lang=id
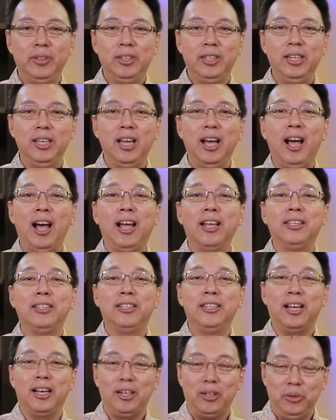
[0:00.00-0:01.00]

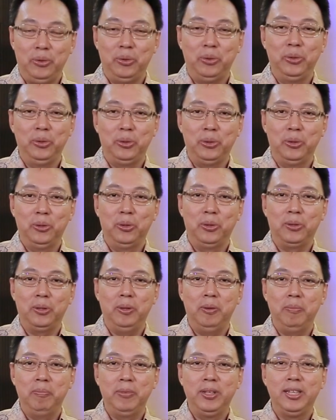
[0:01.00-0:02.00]
diajak
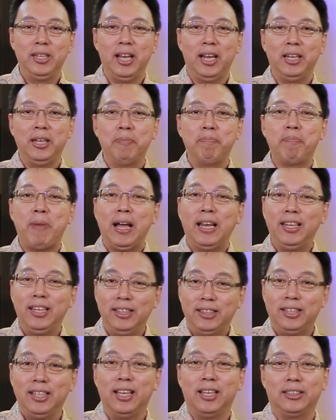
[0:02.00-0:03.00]
untuk menjadi
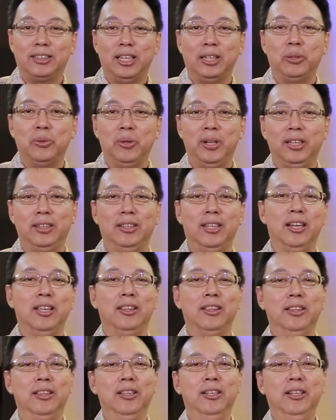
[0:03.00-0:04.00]
panitia satu
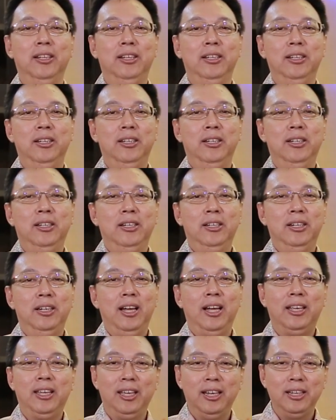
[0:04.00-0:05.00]
retreat.
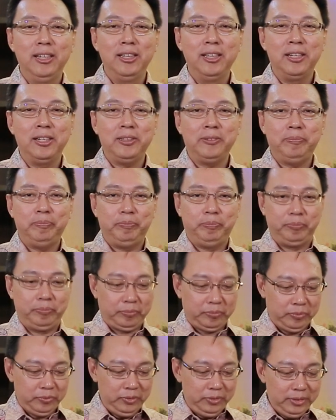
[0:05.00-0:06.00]
Akhirnya
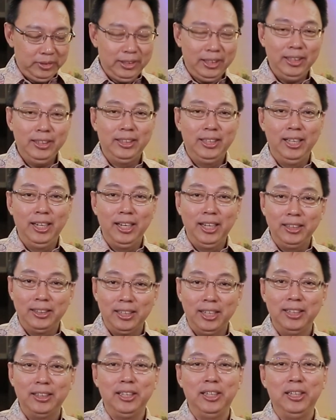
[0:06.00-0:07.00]
di
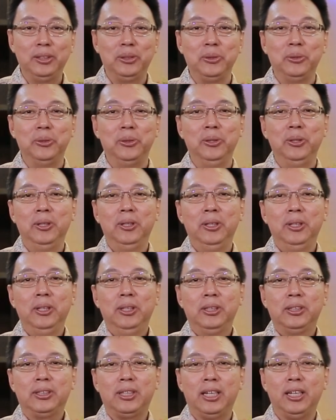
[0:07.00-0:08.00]
retreat itu
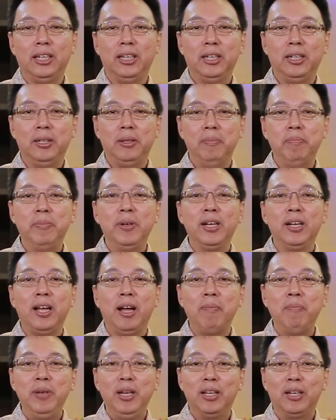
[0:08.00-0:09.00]
saya
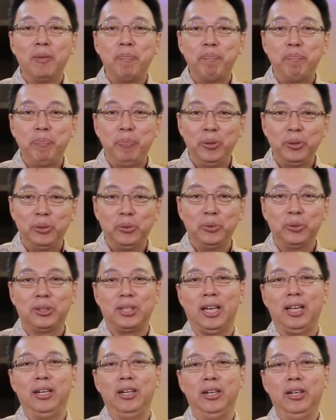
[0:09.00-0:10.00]
mengambil
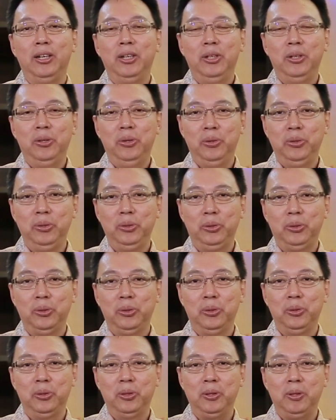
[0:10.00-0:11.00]
keputusan
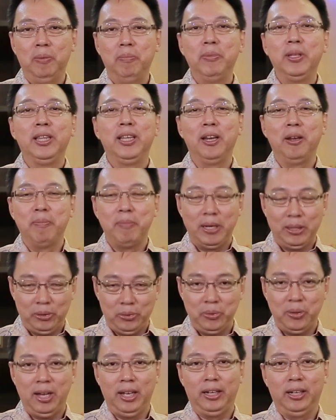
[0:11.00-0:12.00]
untuk menerima
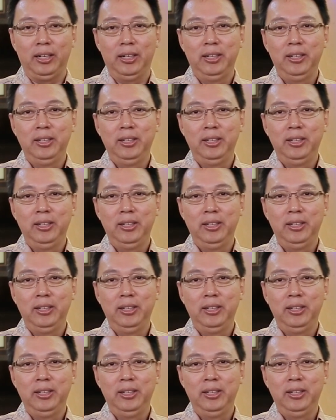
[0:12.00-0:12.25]
Tuhan.